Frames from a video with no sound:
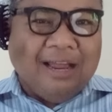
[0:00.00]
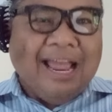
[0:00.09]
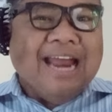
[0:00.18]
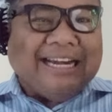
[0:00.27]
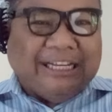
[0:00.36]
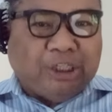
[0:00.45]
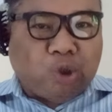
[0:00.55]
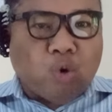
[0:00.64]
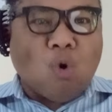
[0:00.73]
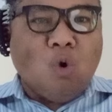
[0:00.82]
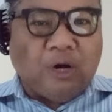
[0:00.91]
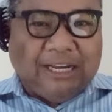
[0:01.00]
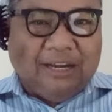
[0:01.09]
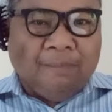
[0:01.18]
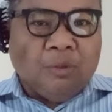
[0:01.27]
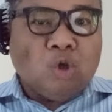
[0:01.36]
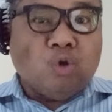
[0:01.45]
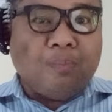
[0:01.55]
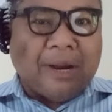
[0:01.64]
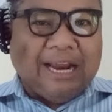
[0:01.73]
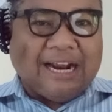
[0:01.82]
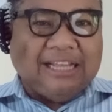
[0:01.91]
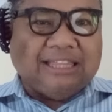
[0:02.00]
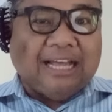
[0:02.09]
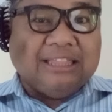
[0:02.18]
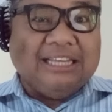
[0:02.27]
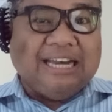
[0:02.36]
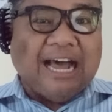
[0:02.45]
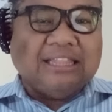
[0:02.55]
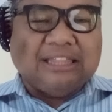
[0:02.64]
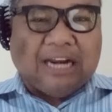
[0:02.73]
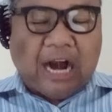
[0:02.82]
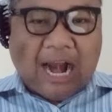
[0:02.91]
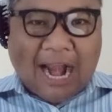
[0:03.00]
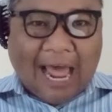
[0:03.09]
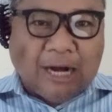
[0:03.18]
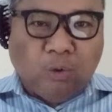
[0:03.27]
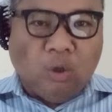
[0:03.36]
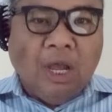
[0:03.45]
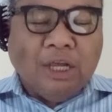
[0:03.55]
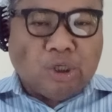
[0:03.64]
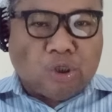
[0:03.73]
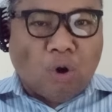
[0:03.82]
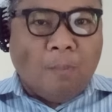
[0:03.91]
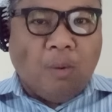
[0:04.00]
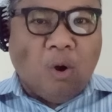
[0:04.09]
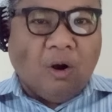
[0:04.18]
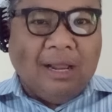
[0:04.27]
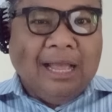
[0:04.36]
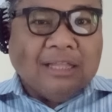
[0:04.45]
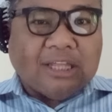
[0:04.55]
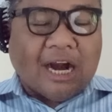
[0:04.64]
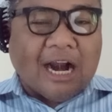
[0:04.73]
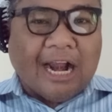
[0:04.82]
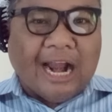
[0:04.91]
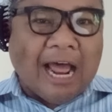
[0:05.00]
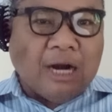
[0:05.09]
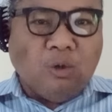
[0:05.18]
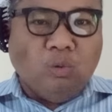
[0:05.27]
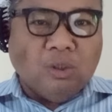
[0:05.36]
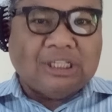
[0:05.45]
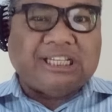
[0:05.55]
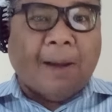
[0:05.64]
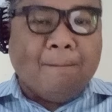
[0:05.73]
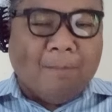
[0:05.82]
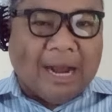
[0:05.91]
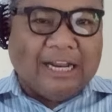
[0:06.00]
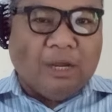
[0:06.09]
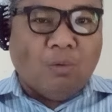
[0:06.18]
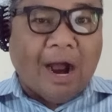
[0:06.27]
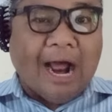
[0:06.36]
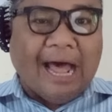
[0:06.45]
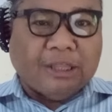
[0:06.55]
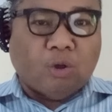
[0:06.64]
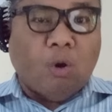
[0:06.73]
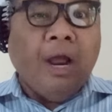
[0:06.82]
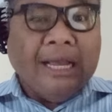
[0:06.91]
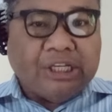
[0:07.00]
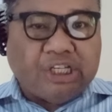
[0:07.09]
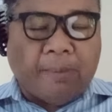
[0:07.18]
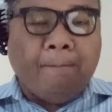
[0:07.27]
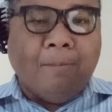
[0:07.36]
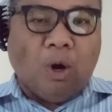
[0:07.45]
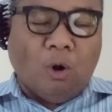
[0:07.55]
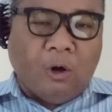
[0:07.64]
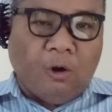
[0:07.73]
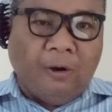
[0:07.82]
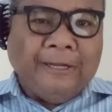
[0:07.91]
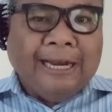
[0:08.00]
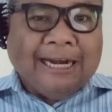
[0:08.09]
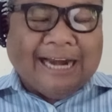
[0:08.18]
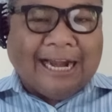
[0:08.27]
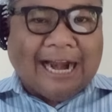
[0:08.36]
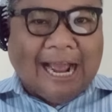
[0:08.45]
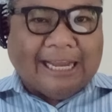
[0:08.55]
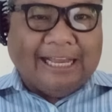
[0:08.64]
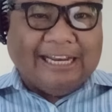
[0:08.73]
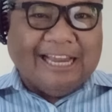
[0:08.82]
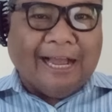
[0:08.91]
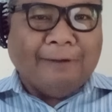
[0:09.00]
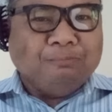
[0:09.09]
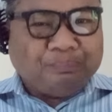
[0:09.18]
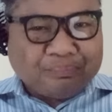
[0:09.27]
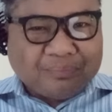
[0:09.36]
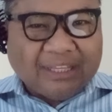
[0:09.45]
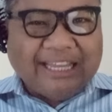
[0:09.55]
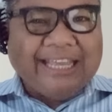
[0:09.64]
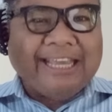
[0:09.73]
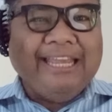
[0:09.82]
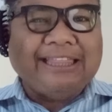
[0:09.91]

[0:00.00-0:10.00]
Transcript: disyukuri supaya kita tidak terlalu sombong, terlalu sambalewa atau sembrono, dan akhirnya kita